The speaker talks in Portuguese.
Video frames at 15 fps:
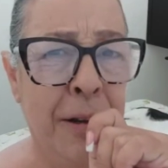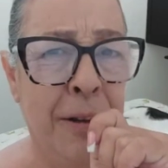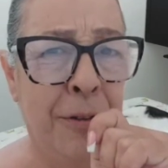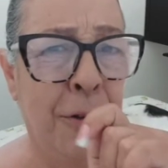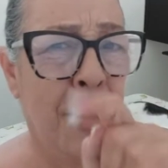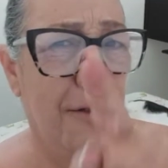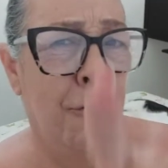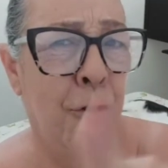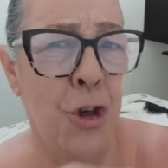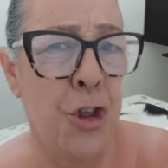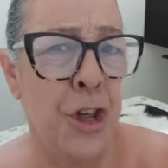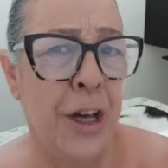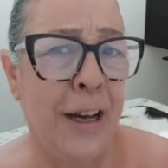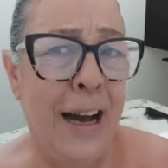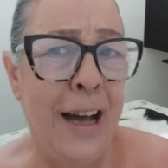Seu avô é
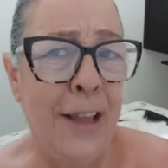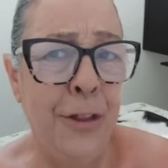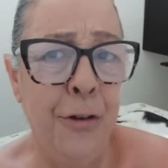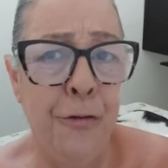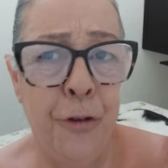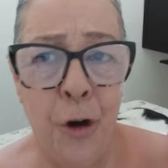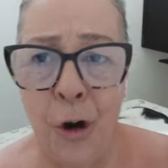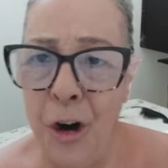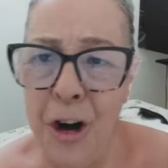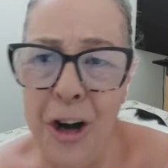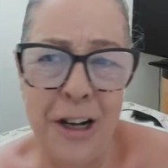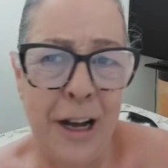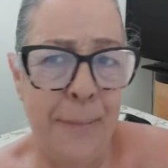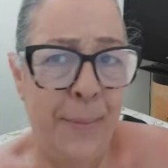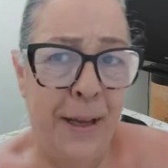chegado num forró,
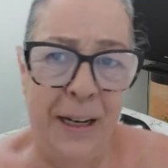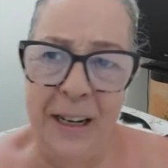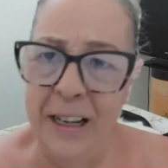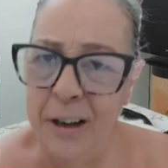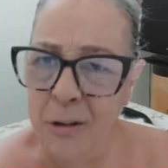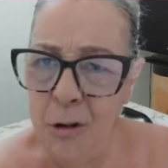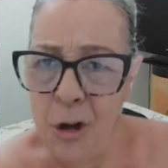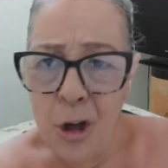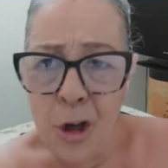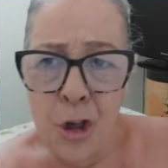cabelão,